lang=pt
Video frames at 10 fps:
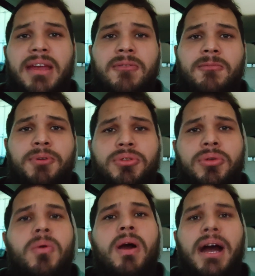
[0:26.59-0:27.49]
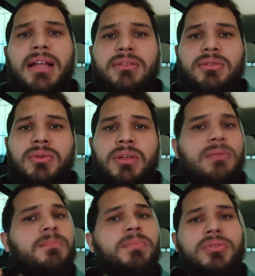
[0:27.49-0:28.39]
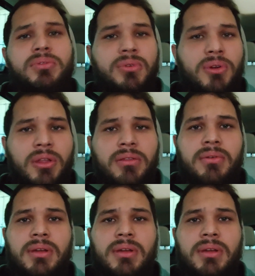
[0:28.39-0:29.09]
1.4 e 1.8,